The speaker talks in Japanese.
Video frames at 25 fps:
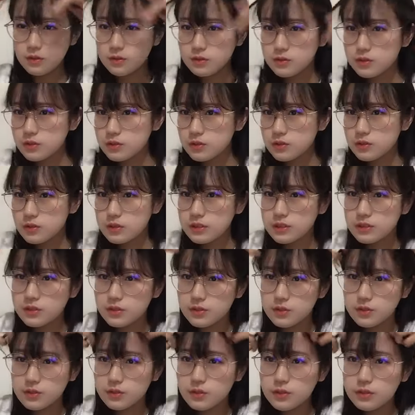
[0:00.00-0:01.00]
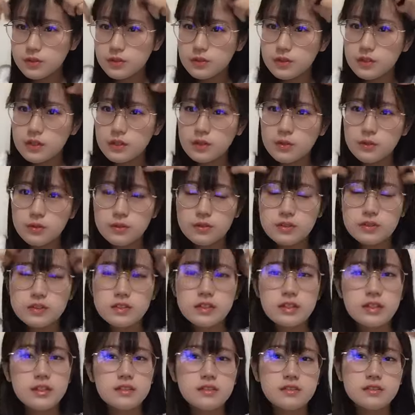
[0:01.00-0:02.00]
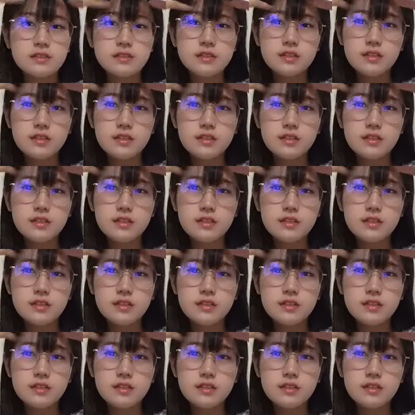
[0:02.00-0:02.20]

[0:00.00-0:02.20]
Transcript: 本当に情報量が多くて